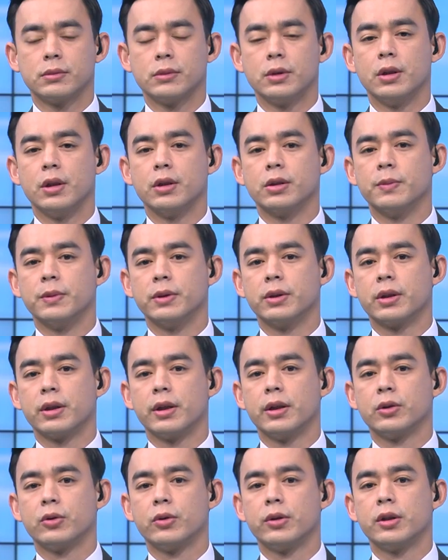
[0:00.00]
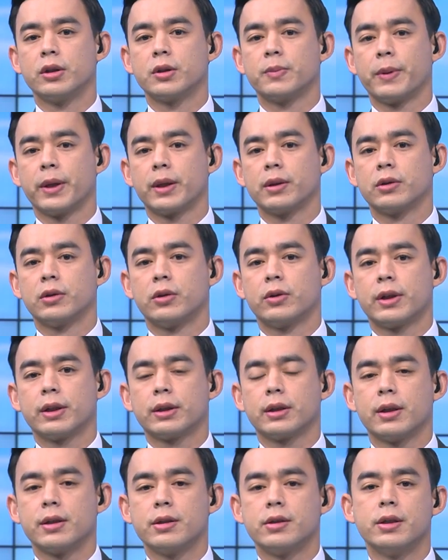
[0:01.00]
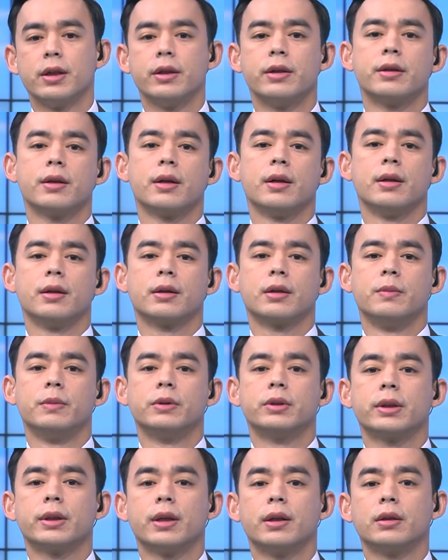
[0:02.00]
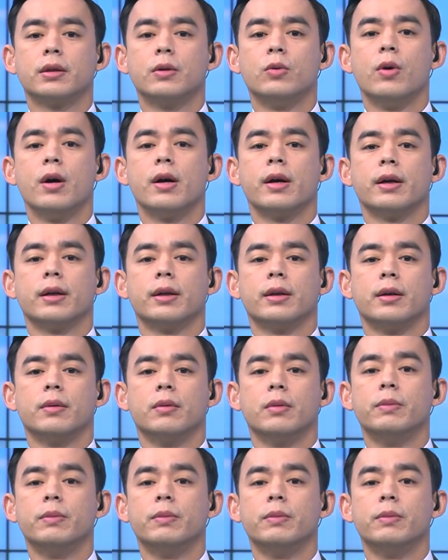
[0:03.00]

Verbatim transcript: Ya, sementara itu Inspektorat Jenderal Kementerian Keuangan